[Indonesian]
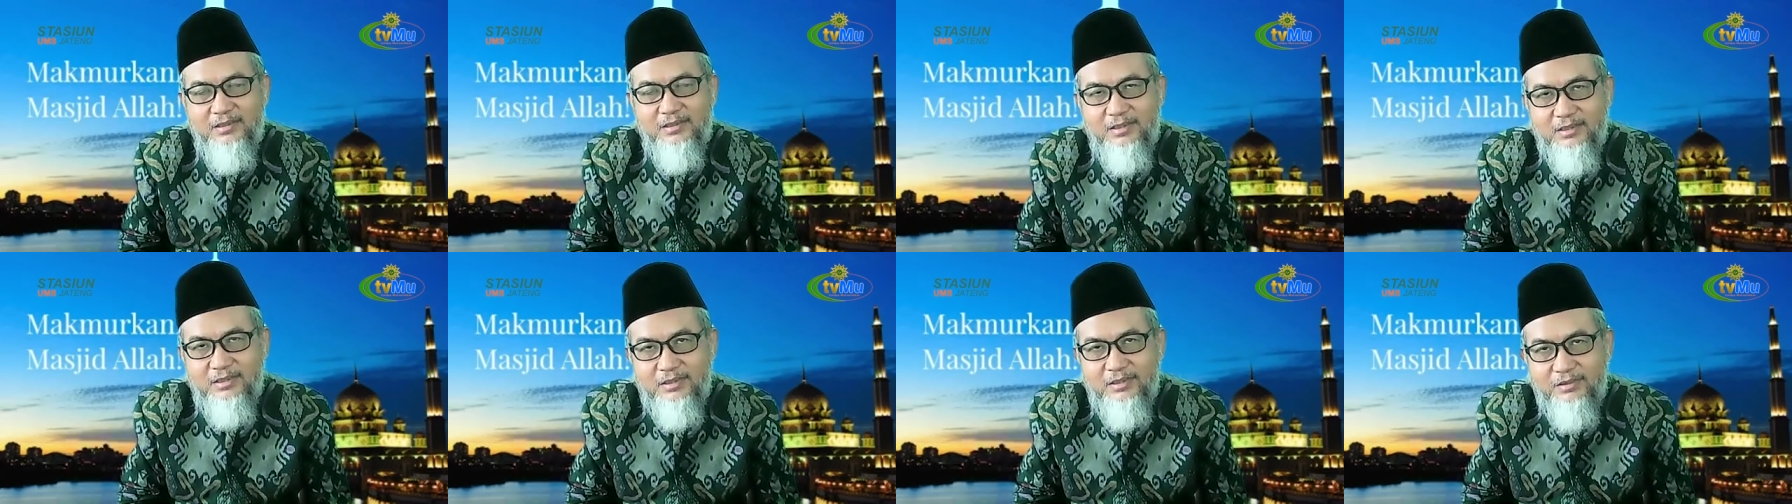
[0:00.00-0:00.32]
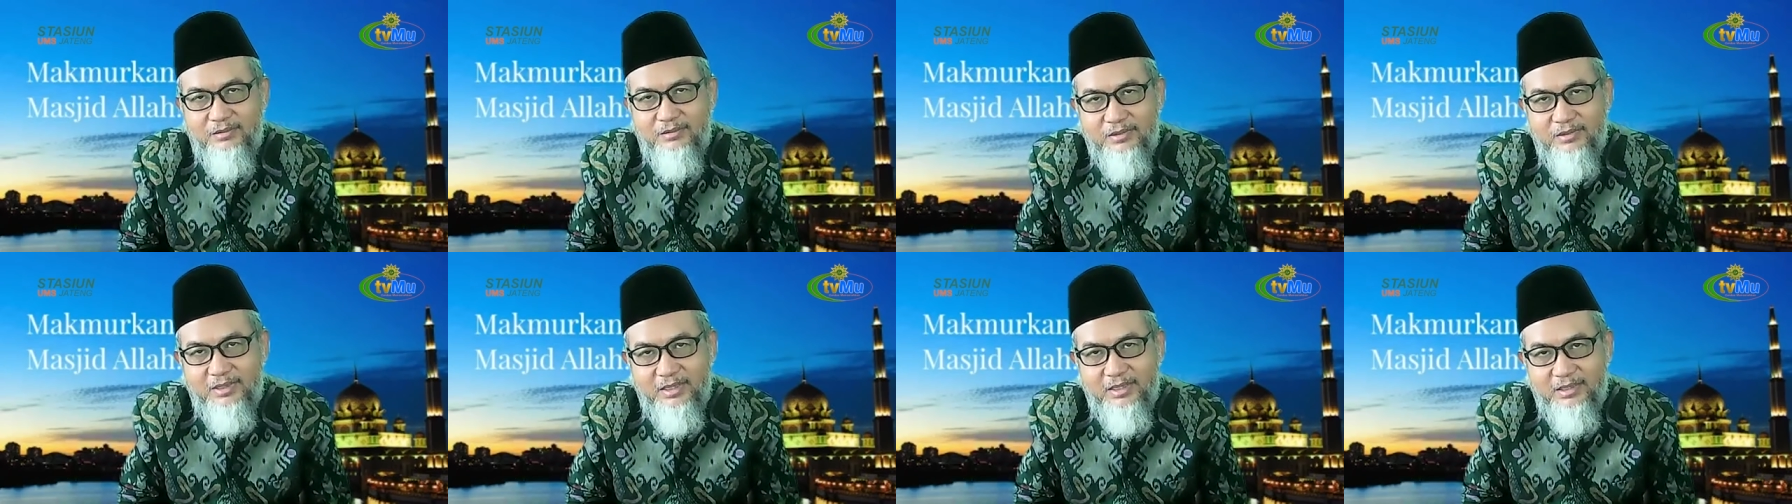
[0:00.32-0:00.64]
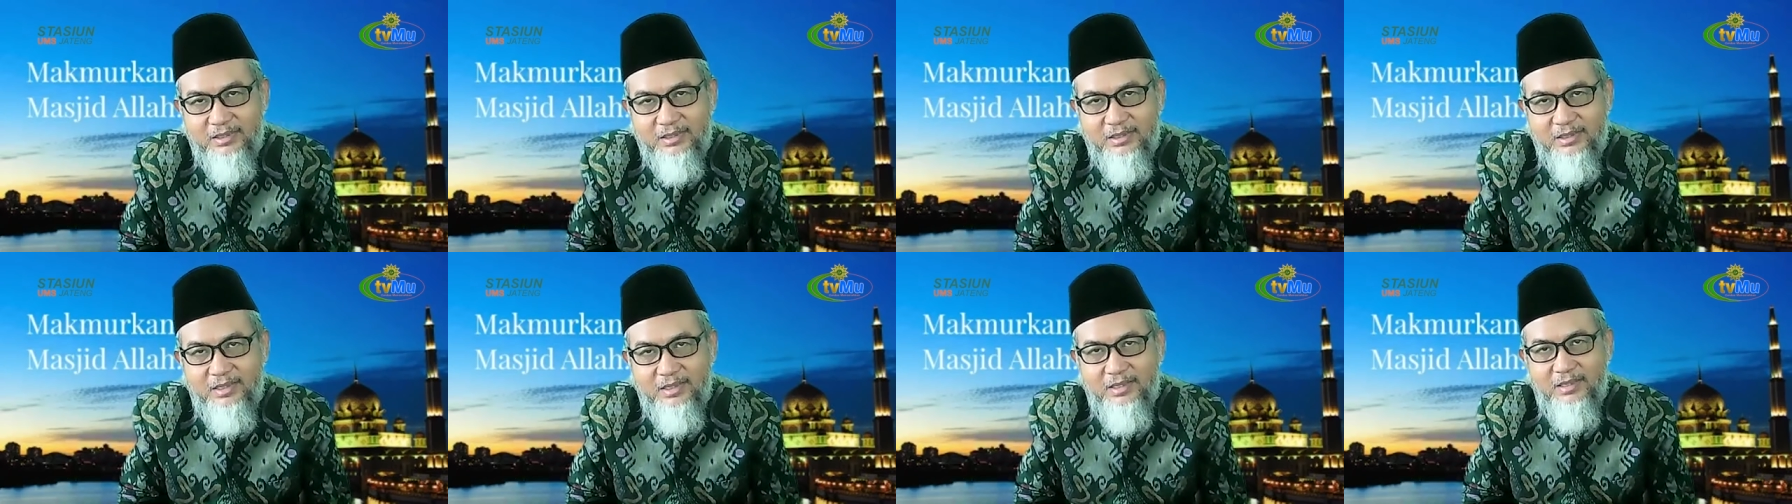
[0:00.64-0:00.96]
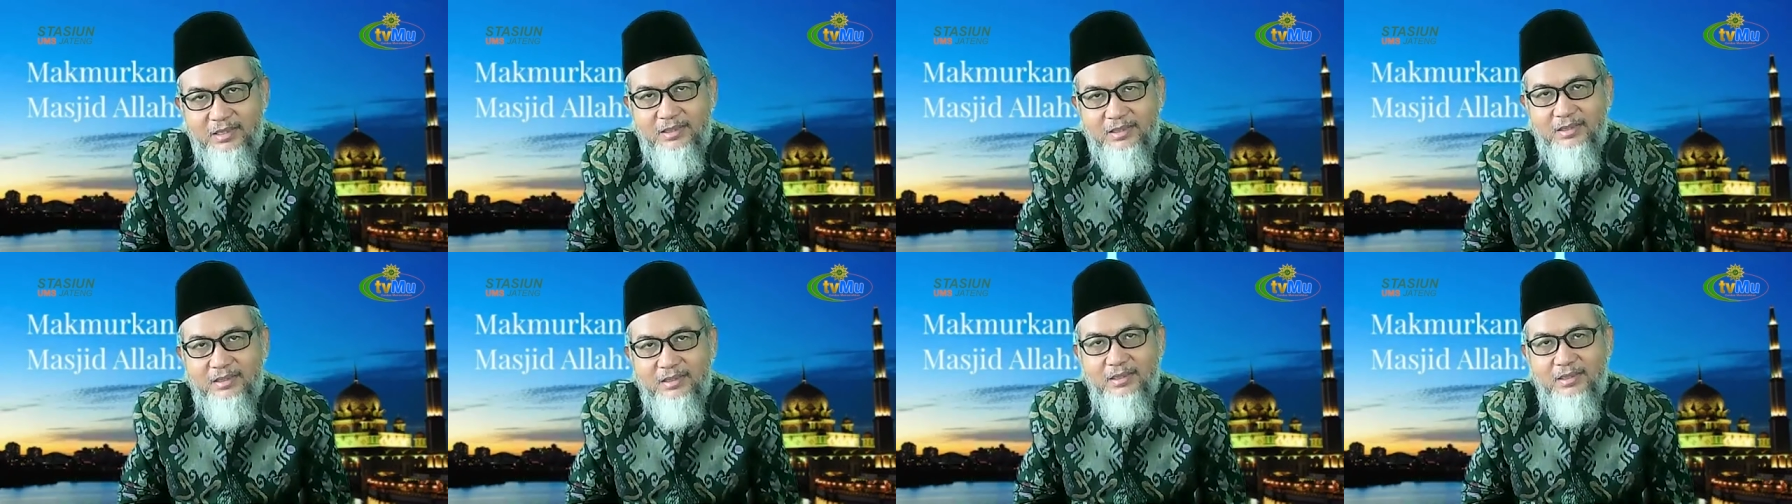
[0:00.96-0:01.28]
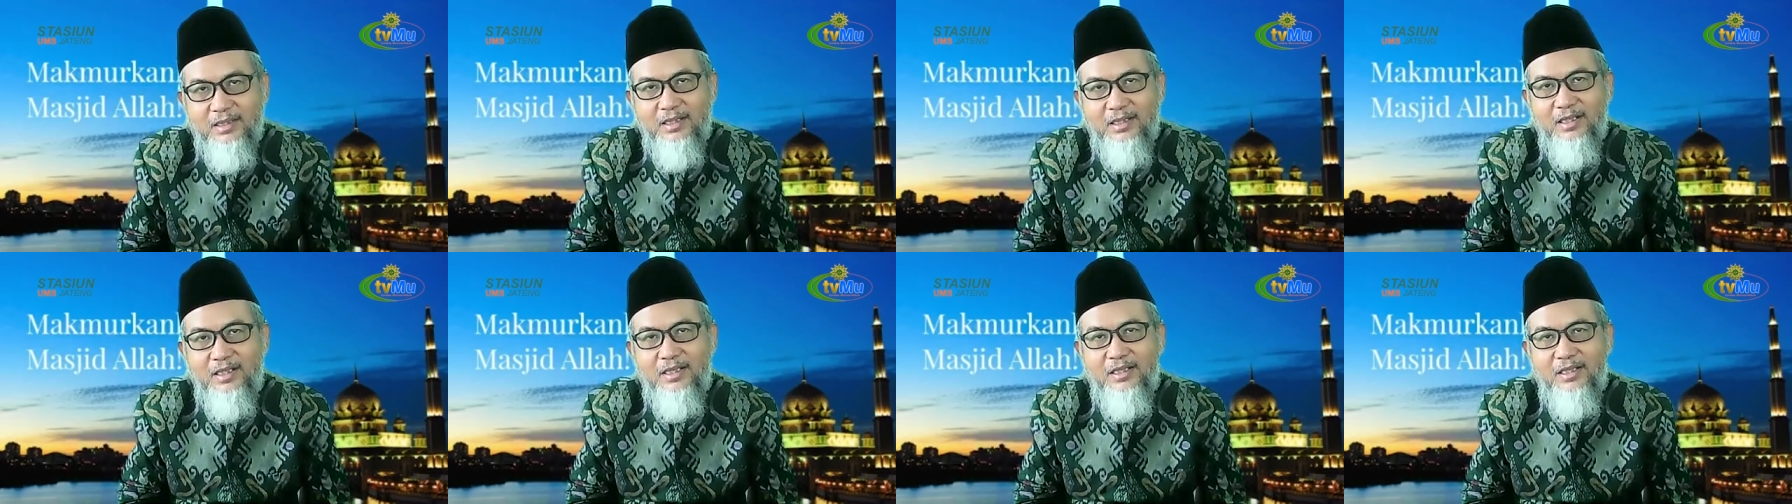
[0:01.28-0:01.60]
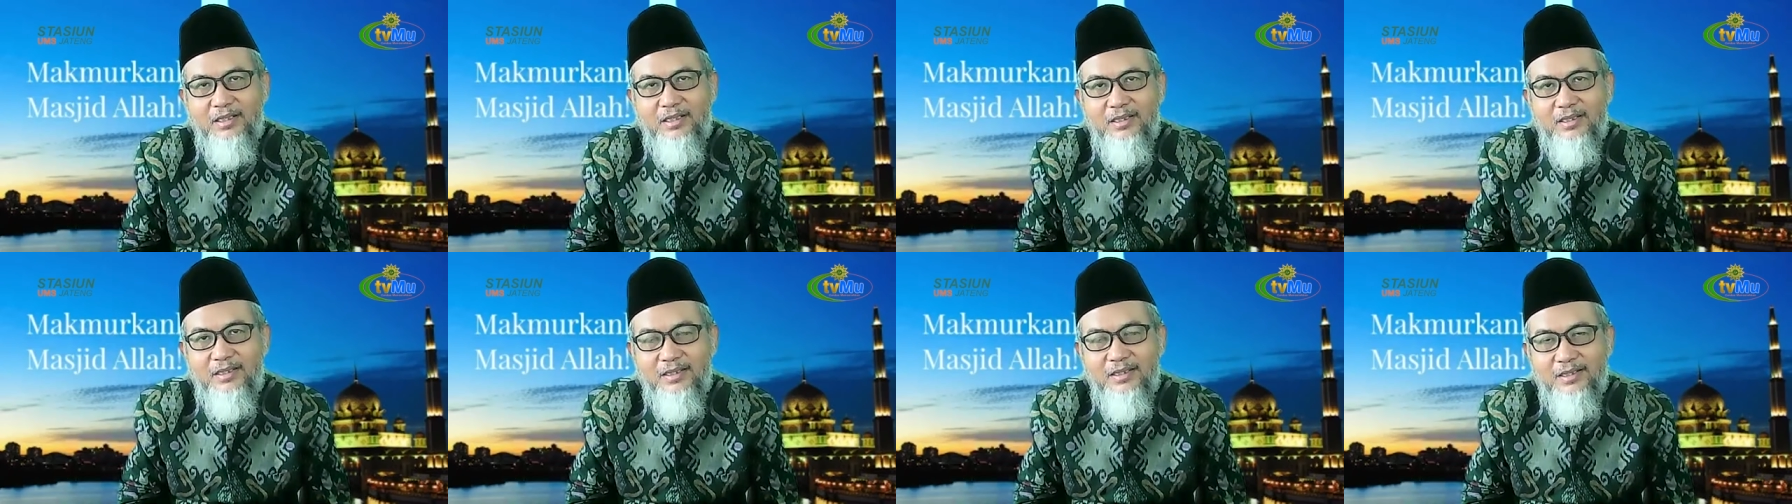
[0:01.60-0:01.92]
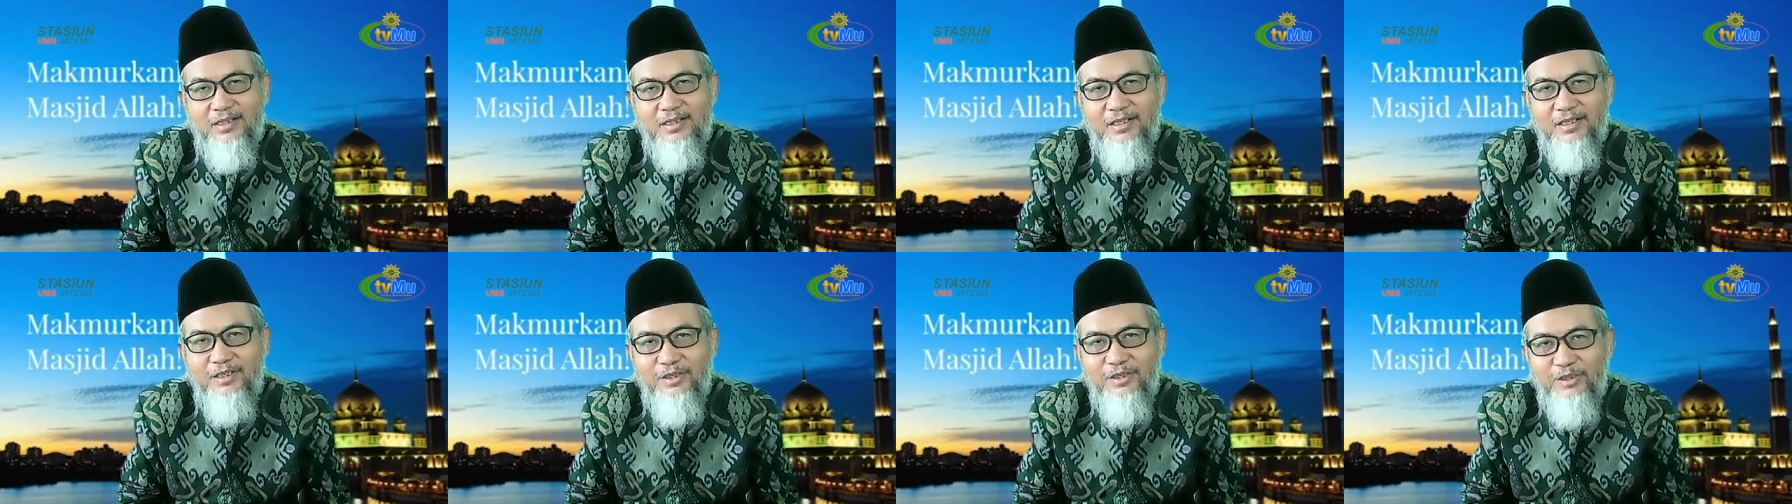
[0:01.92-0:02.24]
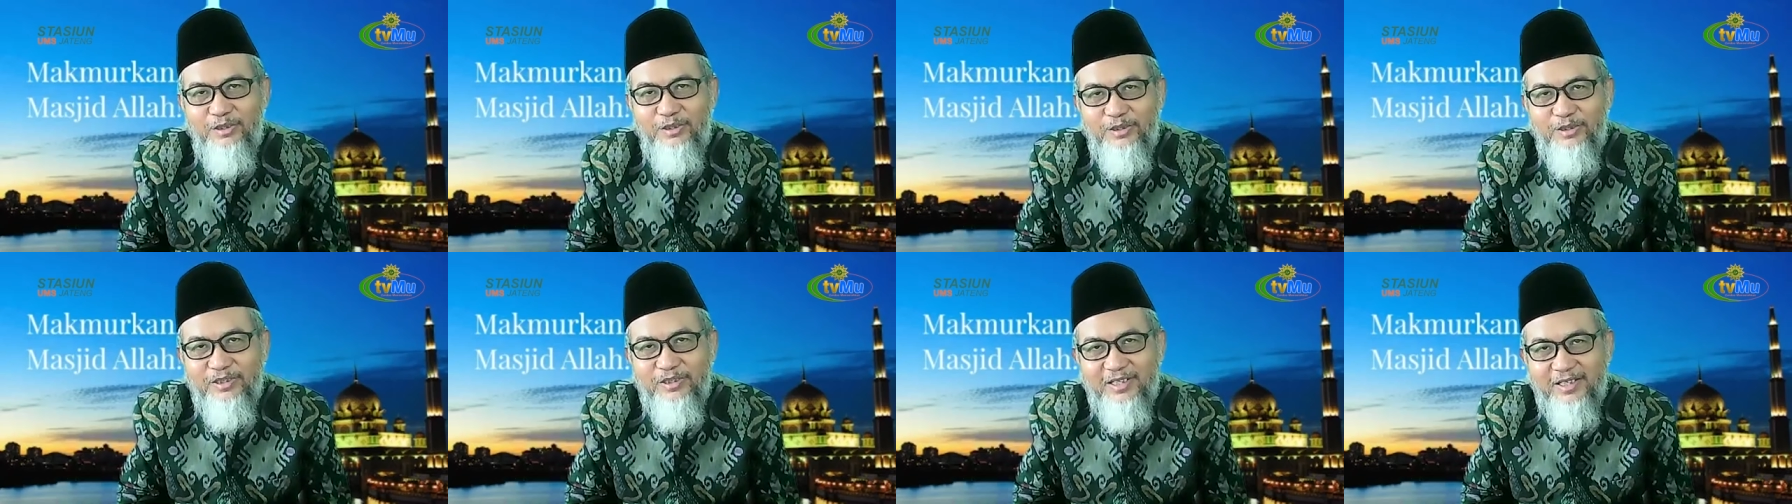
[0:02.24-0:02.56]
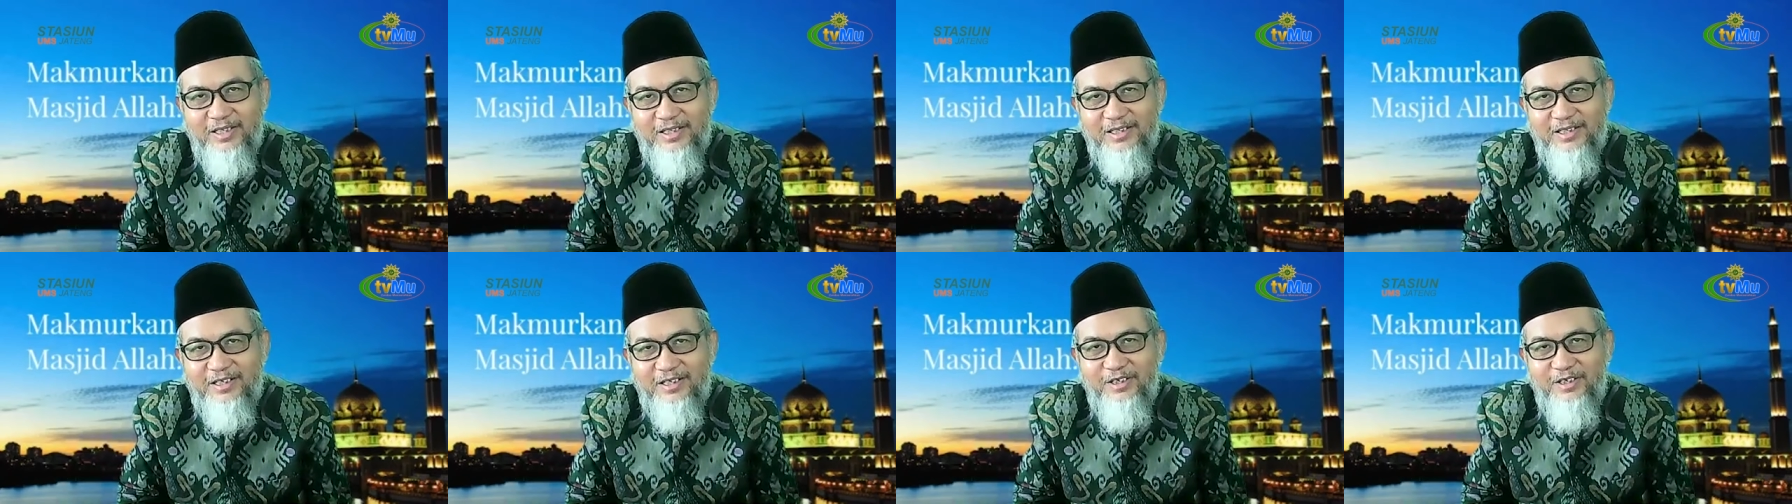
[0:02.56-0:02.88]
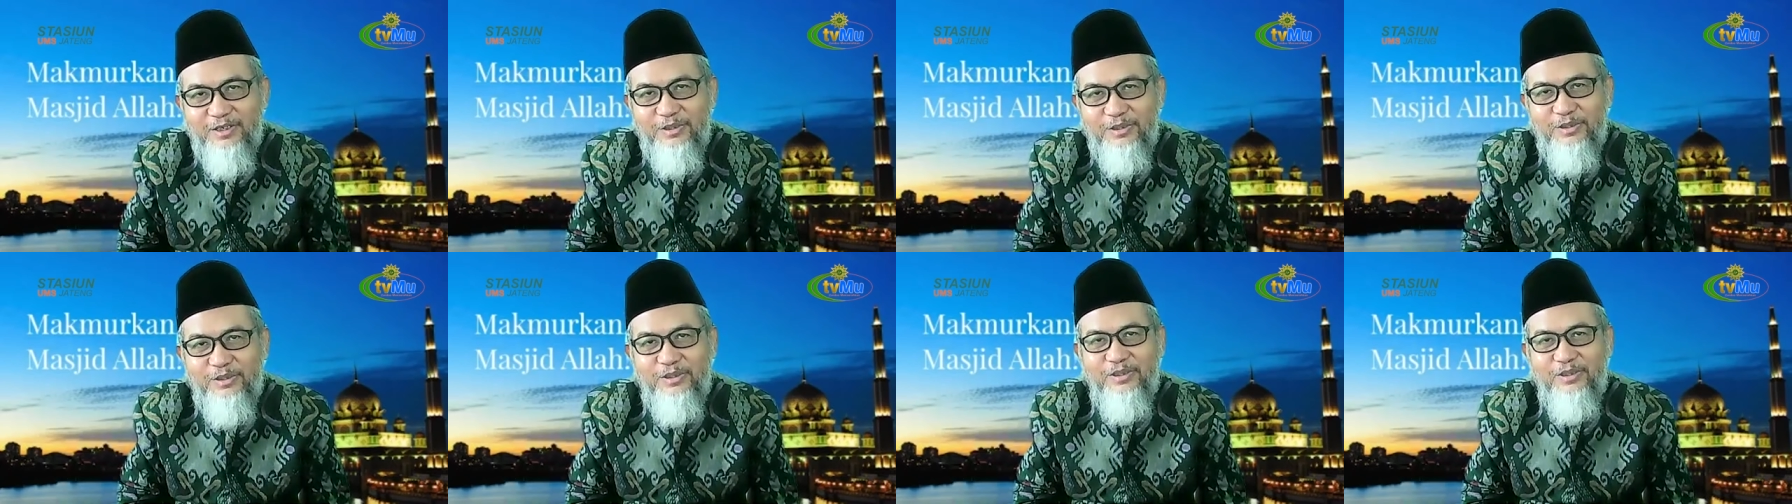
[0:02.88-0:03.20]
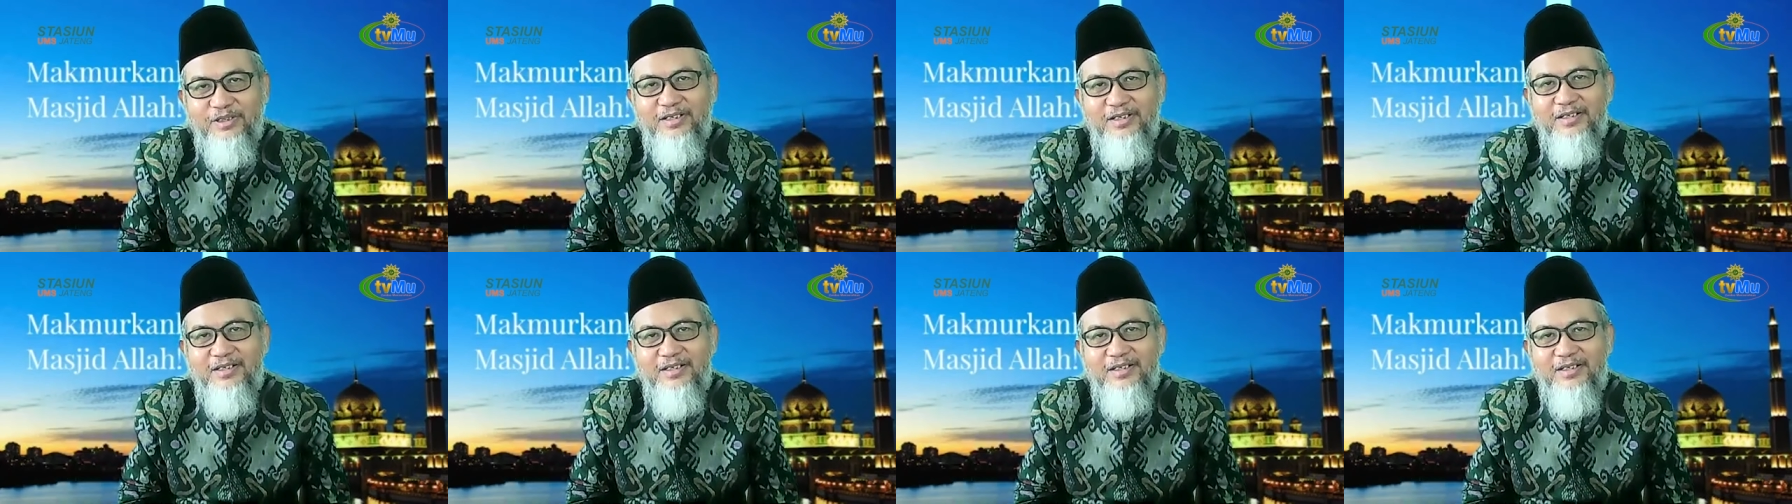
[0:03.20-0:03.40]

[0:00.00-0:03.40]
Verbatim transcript: tentu kita gelo ya, gelo,